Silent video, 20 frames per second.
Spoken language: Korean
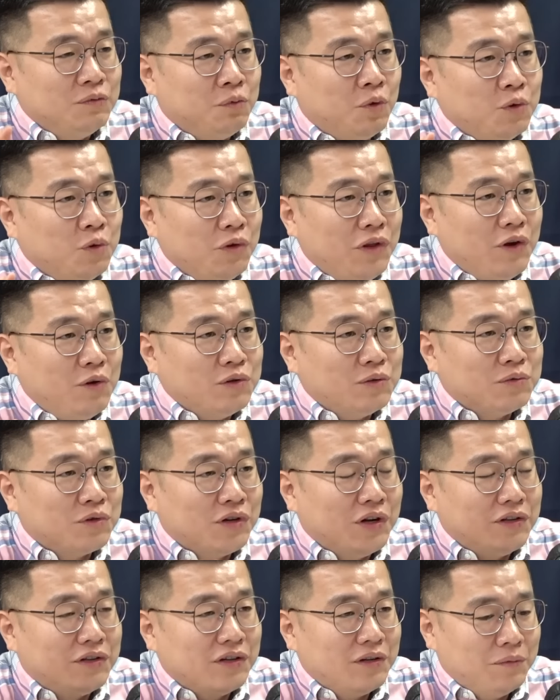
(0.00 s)
보도 내용을 좀
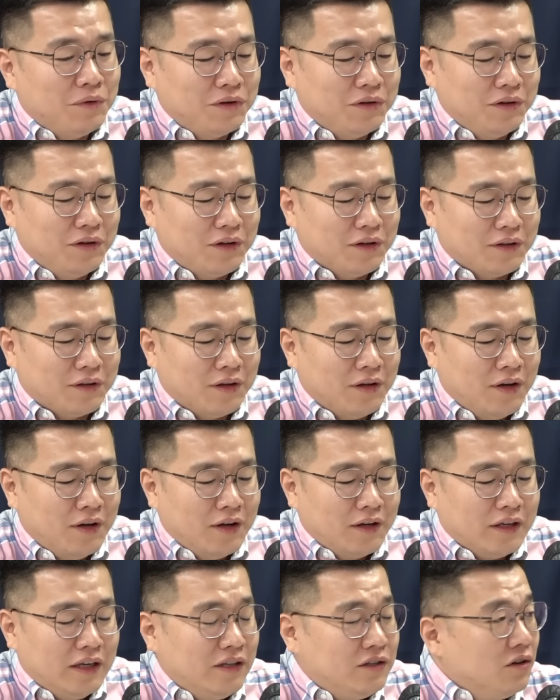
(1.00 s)
전해드리면은 네.
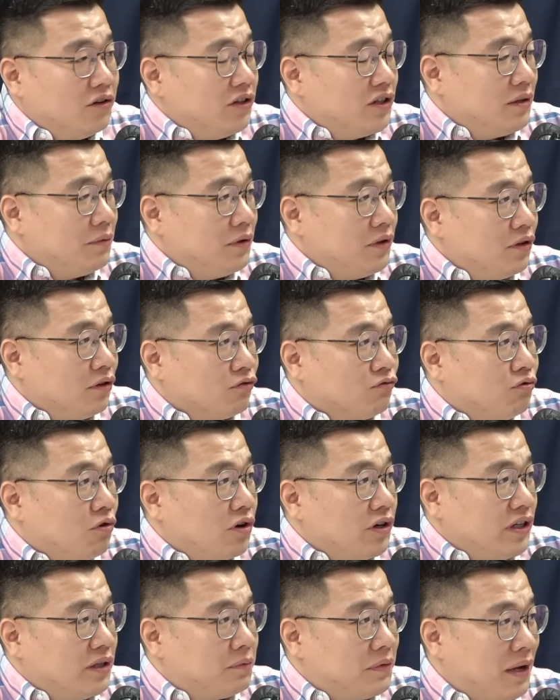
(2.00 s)
2022년
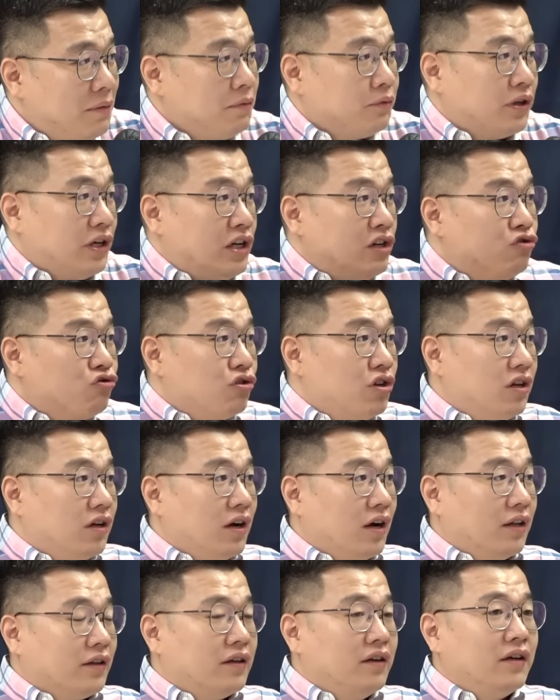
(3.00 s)
9월 23일부터
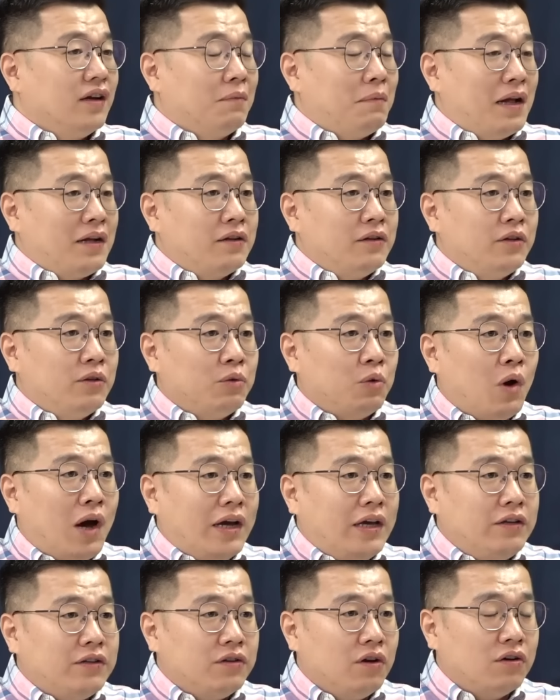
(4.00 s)
일주일간 그러니까 말 그대로
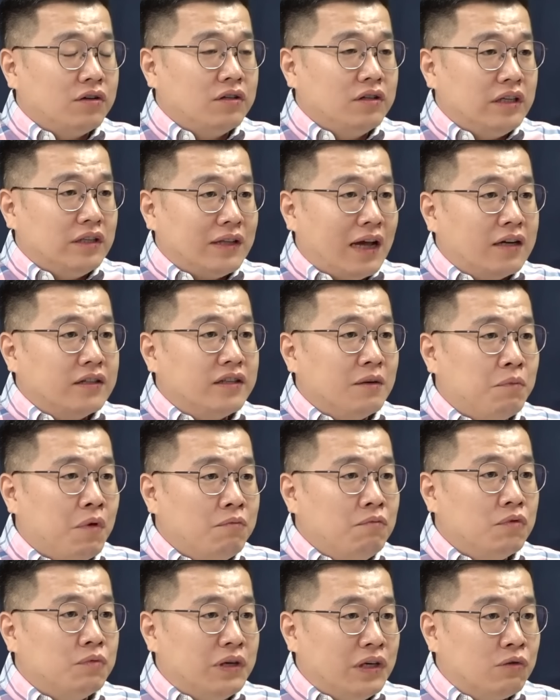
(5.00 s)
황희석 그 당시에
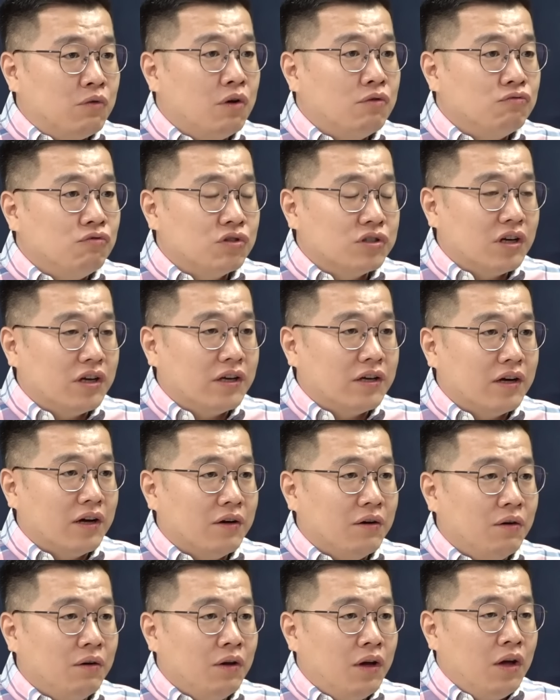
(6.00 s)
법무부
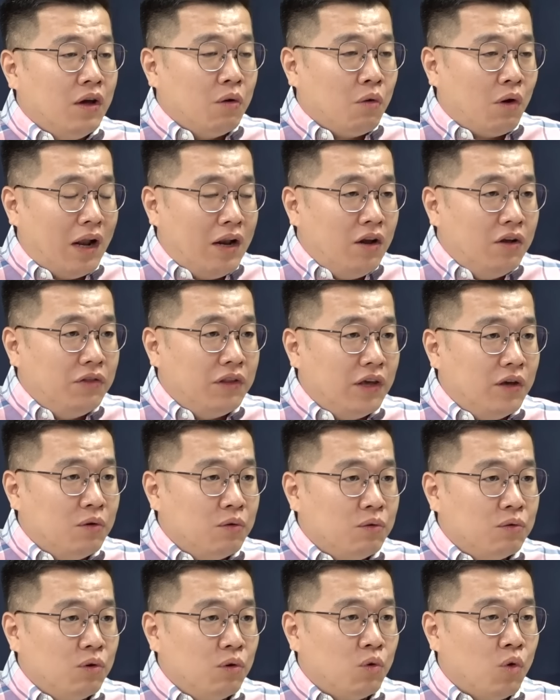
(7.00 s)
인권국장인가요? 예. 관련
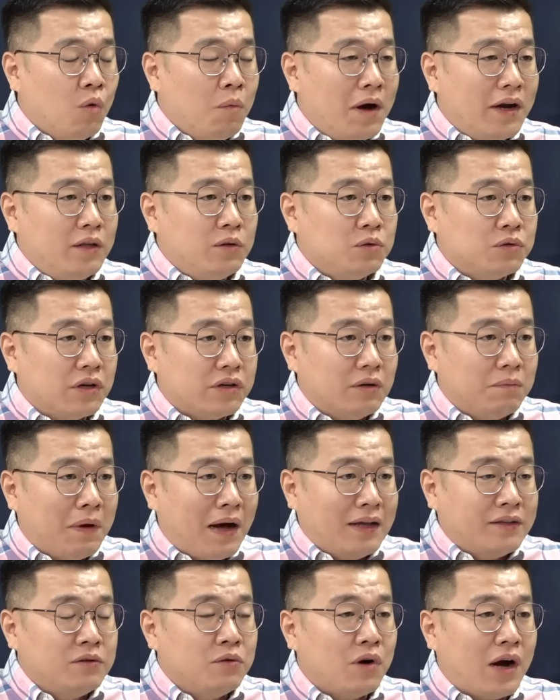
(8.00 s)
내용으로 고발인 조사를
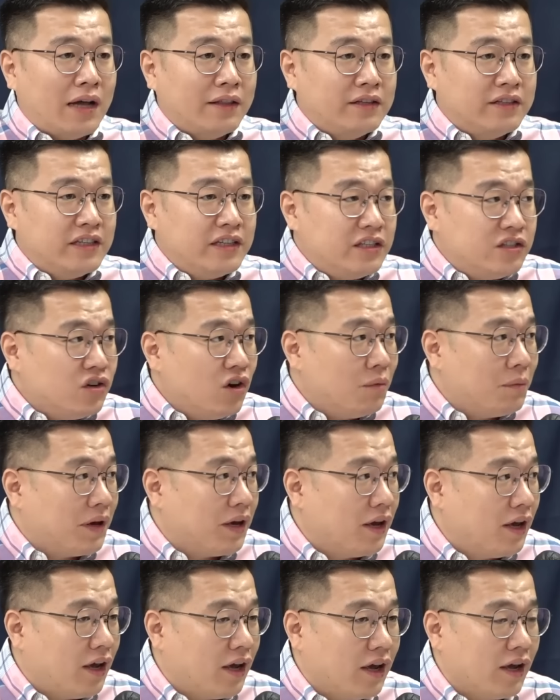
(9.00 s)
받으러 가는
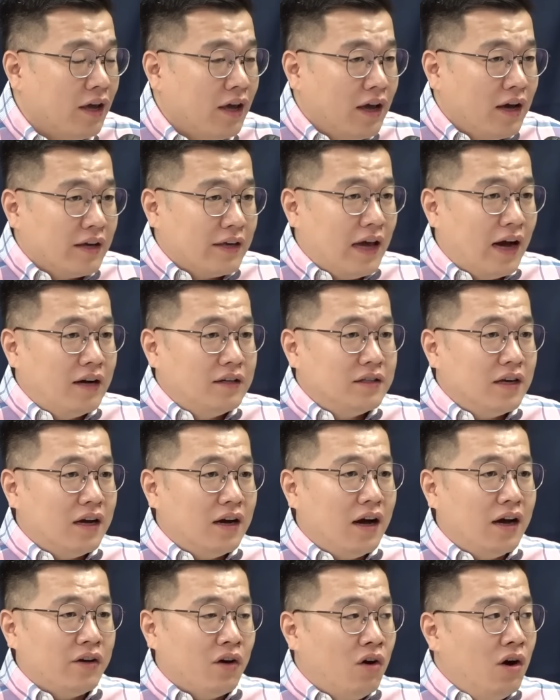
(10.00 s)
시점에 맞습니다.
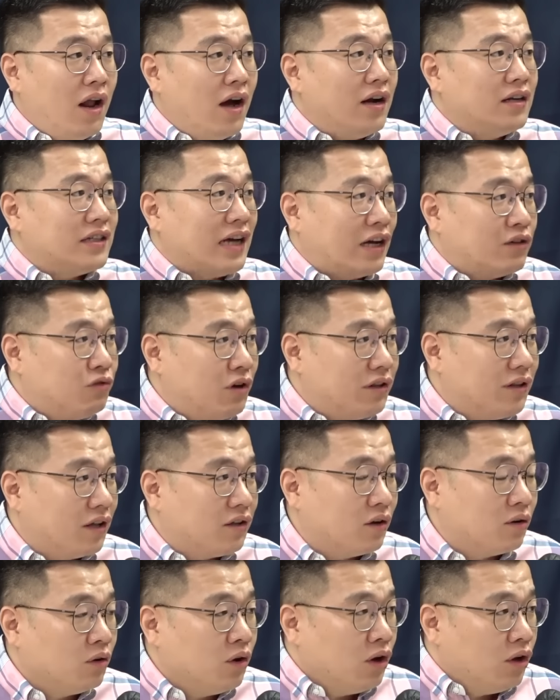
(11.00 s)
양자가 연락을 자주
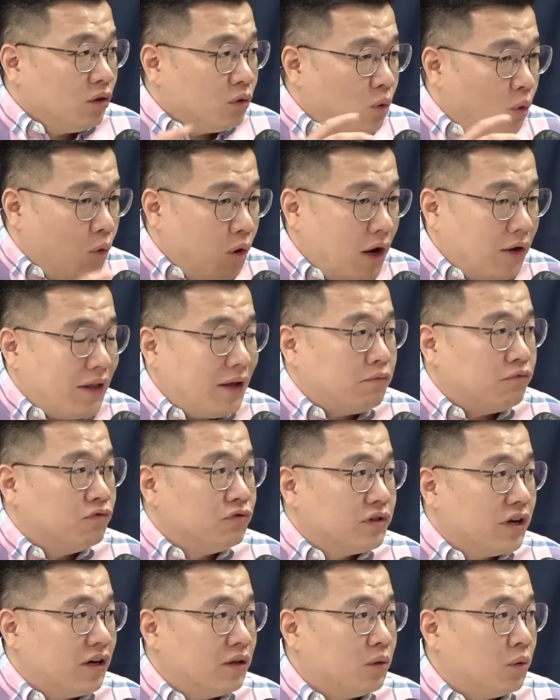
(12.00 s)
했다는 건 통화나
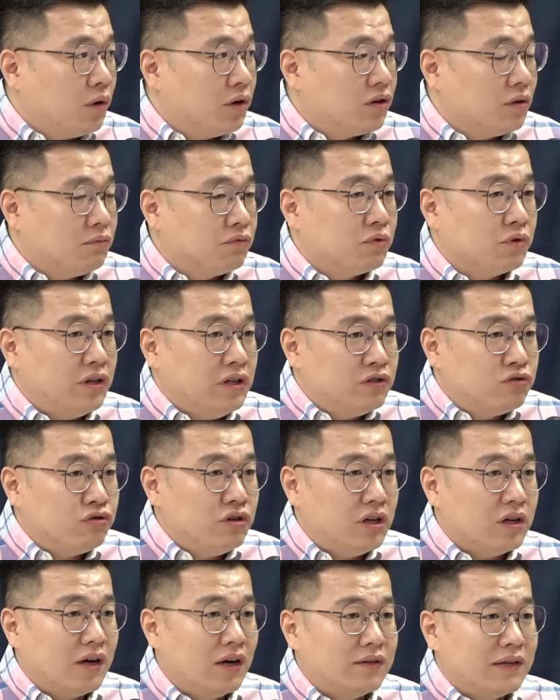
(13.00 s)
문자를 통해서 무려
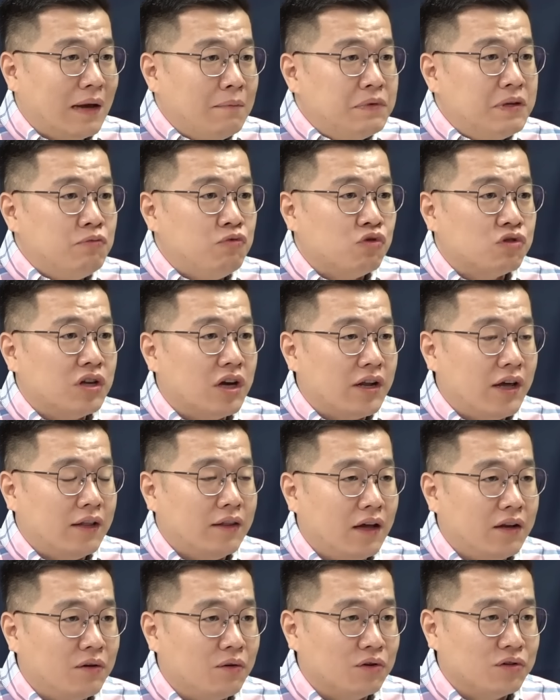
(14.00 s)
일주일간 36차례
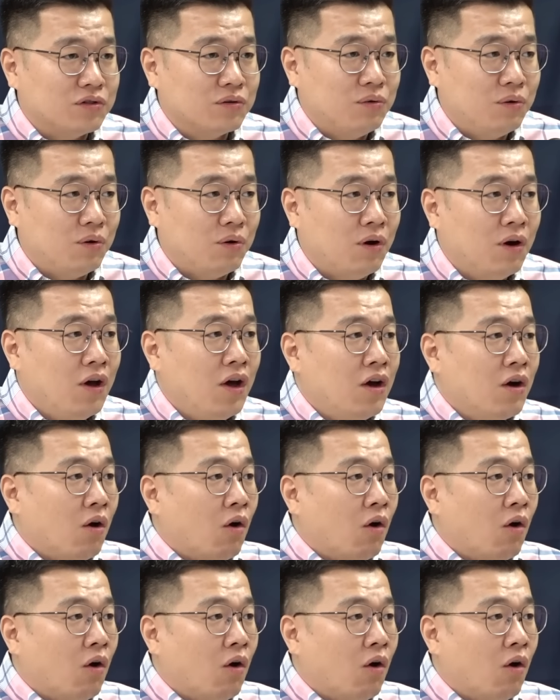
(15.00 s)
했다는 것이고 음.